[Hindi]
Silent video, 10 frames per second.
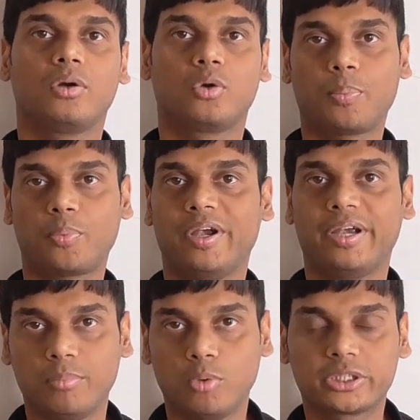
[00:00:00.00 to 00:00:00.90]
टॉप
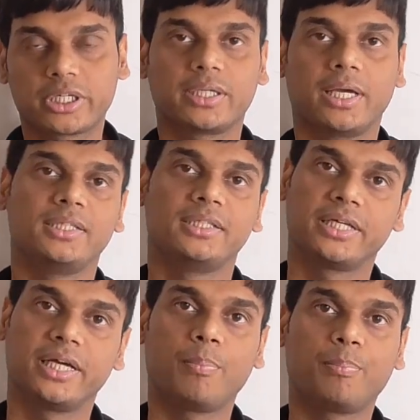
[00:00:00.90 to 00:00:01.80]
ट्वेंटी बोल सकते हैं
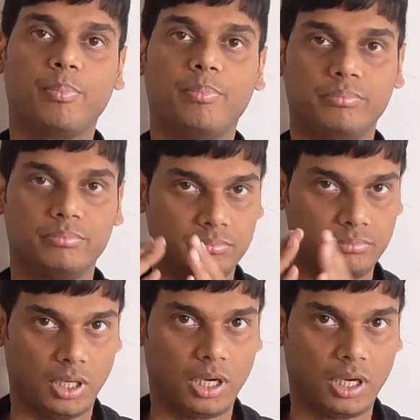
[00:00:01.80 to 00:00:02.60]
जिससे आप हम्म,